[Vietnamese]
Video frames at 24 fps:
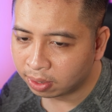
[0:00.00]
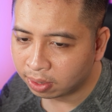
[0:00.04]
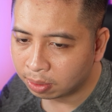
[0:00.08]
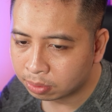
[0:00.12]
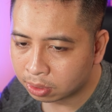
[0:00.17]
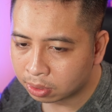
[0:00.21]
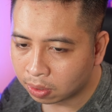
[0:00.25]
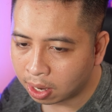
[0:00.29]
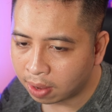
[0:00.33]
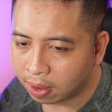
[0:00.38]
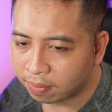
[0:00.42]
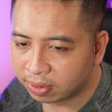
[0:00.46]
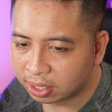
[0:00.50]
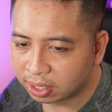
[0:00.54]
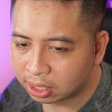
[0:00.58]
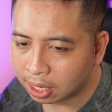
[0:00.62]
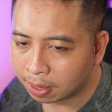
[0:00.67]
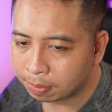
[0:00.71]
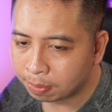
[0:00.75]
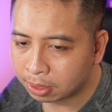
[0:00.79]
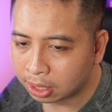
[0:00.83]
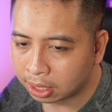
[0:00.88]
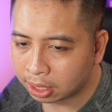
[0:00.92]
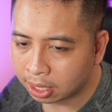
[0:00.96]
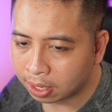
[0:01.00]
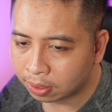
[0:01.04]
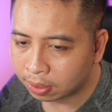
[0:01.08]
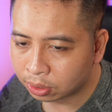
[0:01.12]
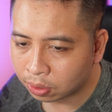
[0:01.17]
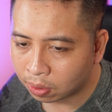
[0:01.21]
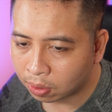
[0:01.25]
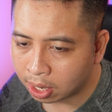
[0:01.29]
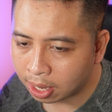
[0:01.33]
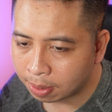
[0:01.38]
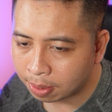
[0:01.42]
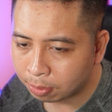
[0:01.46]
65% thì Neo
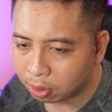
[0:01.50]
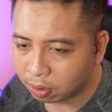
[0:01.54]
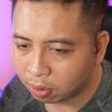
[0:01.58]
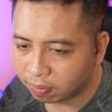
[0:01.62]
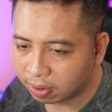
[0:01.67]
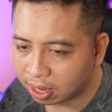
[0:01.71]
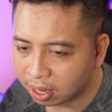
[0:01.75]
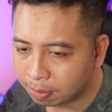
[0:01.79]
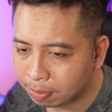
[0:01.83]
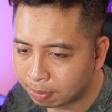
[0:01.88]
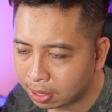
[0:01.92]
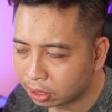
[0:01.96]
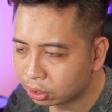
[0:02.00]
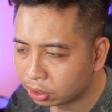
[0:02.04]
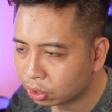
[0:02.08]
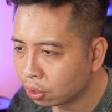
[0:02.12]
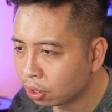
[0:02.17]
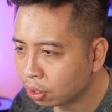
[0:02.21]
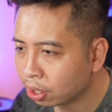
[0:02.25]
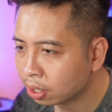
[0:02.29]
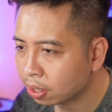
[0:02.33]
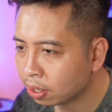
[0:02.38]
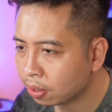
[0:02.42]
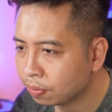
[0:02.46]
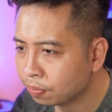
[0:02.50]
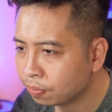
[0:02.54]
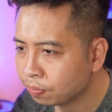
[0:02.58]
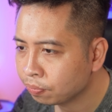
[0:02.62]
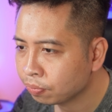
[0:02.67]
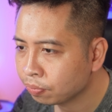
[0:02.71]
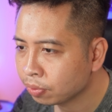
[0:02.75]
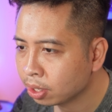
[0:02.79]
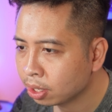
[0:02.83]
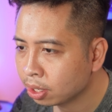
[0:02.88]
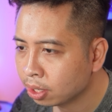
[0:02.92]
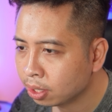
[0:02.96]
65 có phải best choice không
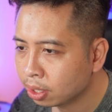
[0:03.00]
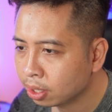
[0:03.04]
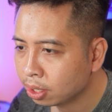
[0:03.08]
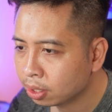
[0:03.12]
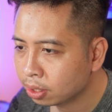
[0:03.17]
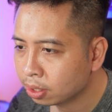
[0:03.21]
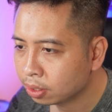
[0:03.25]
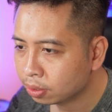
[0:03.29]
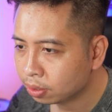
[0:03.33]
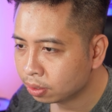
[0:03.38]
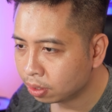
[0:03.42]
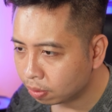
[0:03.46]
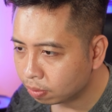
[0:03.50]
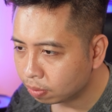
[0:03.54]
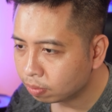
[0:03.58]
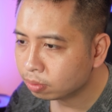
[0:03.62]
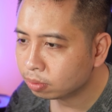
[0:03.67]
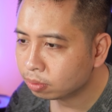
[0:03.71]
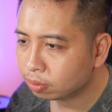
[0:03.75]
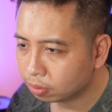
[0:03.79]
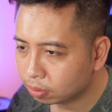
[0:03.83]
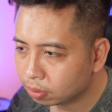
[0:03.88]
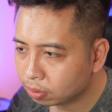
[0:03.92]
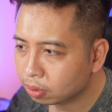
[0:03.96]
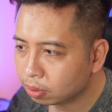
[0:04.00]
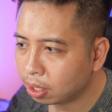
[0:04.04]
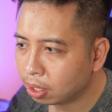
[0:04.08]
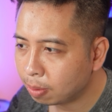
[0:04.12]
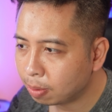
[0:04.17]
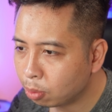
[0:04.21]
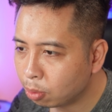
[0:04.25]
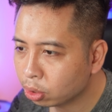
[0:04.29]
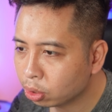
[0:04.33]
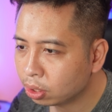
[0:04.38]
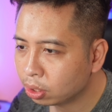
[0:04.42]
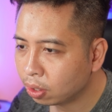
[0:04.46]
nó cũng là
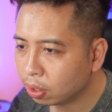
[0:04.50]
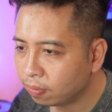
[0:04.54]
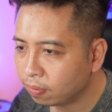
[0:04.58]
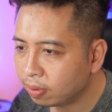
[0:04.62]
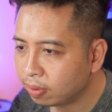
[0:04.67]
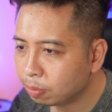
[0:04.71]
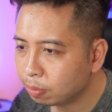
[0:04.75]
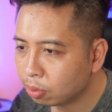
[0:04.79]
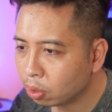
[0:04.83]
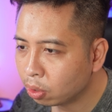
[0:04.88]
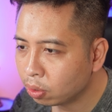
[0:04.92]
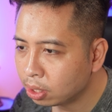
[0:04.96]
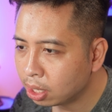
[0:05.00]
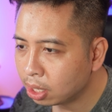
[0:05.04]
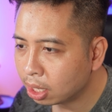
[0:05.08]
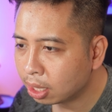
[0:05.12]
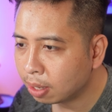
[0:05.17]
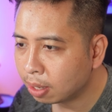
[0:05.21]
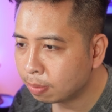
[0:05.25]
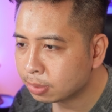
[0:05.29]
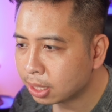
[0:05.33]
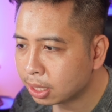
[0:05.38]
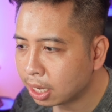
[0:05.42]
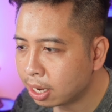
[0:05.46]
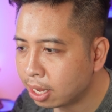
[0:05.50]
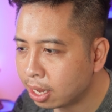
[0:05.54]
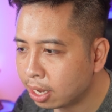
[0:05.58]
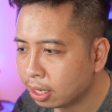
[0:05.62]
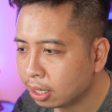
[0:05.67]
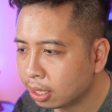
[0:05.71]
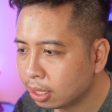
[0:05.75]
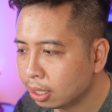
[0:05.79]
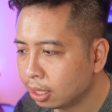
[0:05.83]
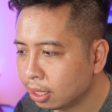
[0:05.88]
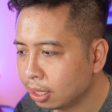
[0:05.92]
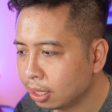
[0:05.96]
một những con phim tốt nhất tầm giá đấy